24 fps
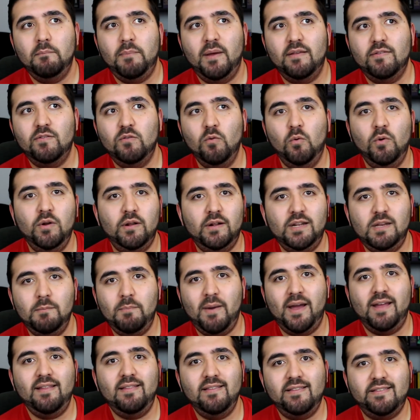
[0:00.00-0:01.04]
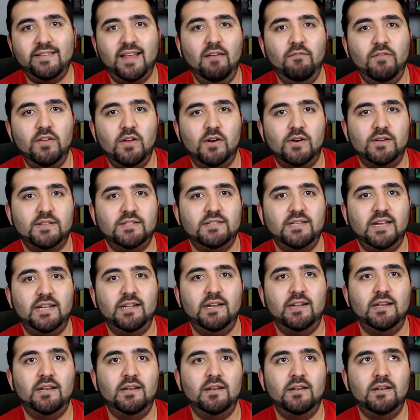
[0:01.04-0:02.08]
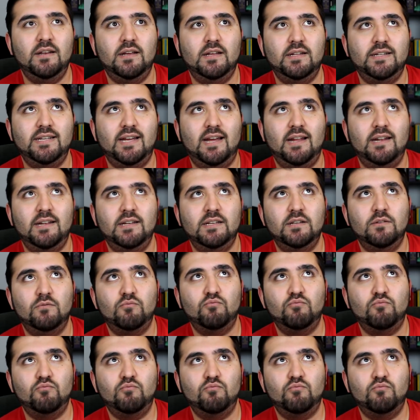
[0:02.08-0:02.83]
Personen, die beiden Saviors, denen äh, dann